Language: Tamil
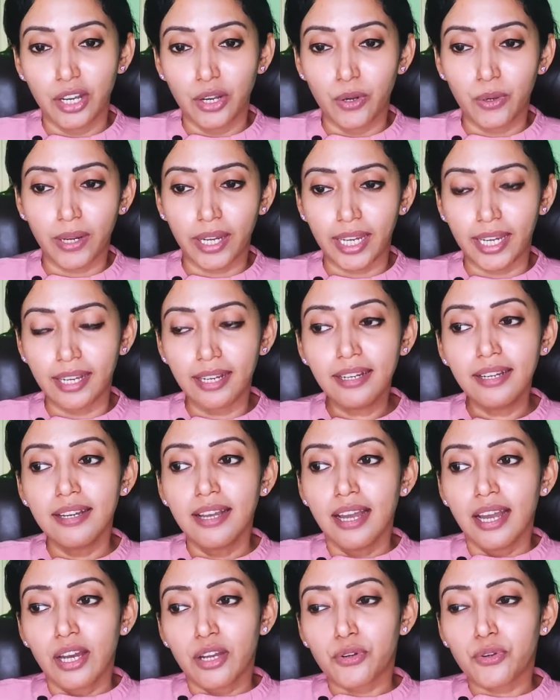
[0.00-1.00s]
ஓகேயா
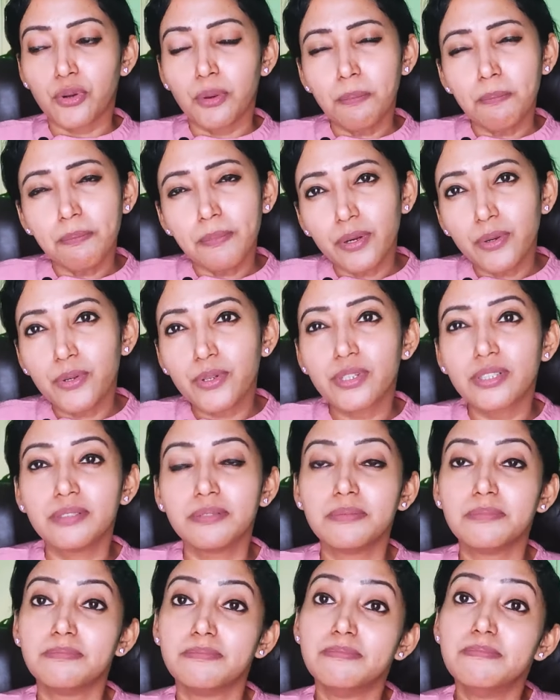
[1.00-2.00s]
ரொம்ப ஒரு
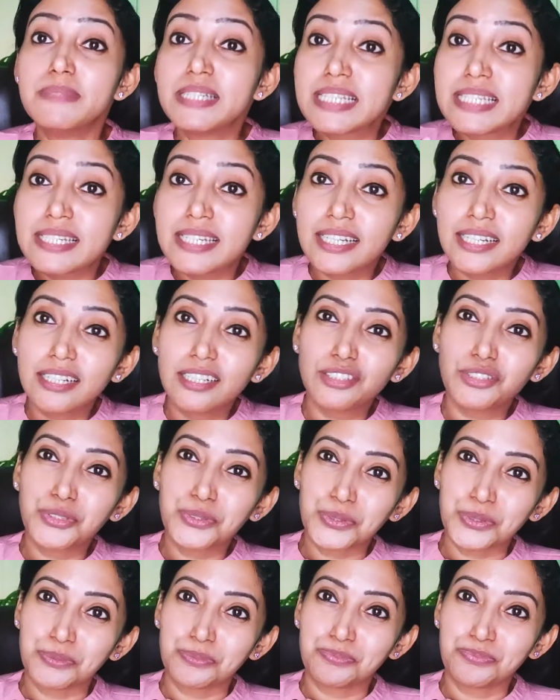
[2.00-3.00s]
மிஸ்டிக்காக
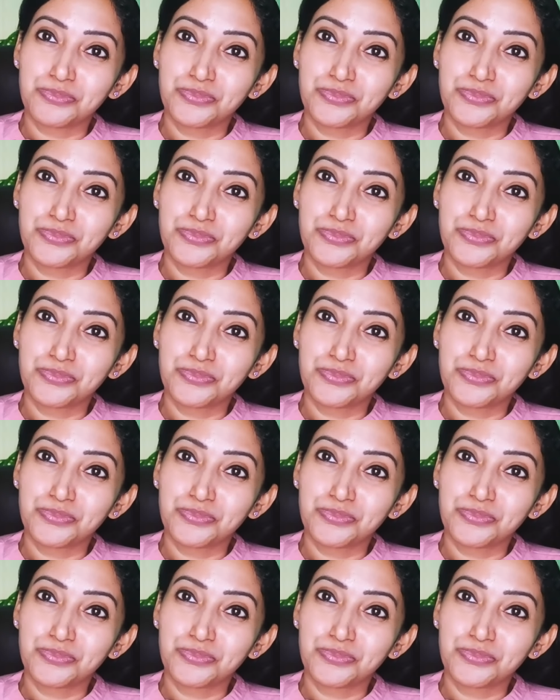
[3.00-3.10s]
தோணும்